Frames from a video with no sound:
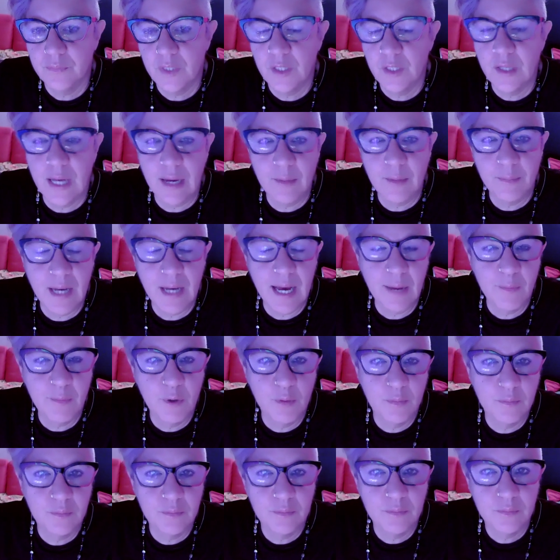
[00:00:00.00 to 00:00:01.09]
io
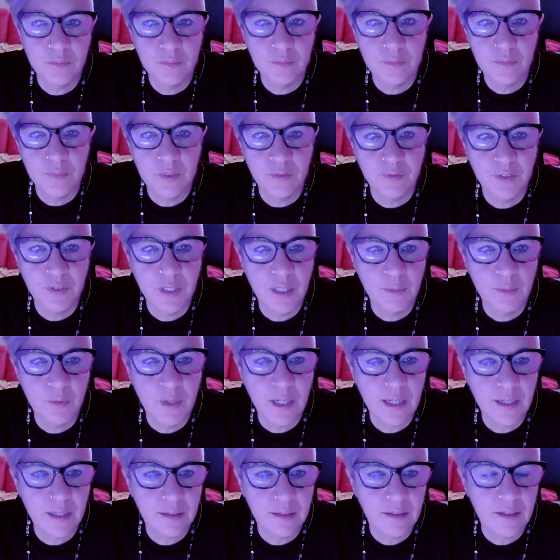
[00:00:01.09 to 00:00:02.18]
amo mh, definirmi
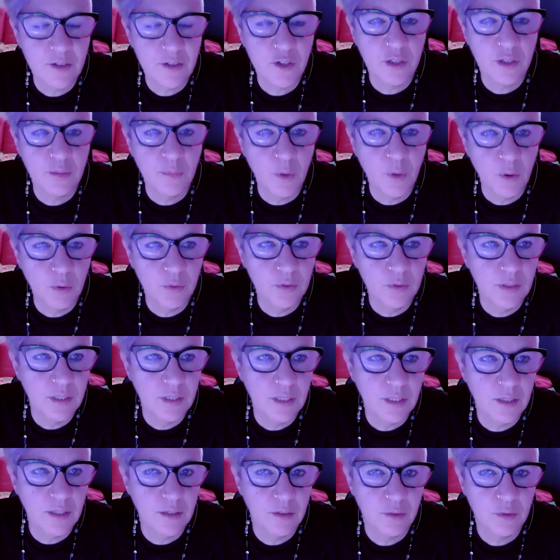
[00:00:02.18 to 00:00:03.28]
una creatrice di
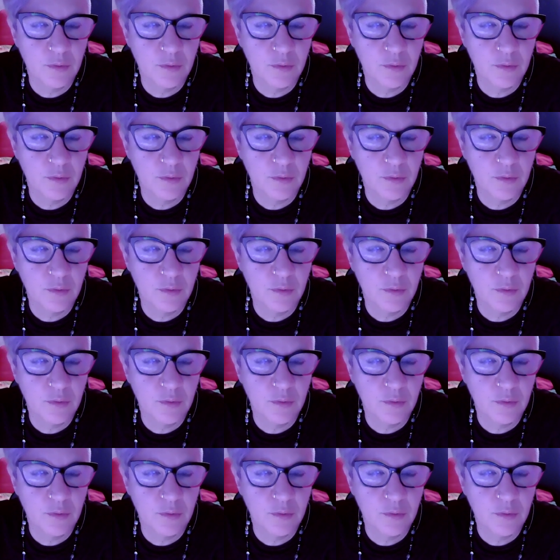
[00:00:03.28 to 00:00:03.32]
mondi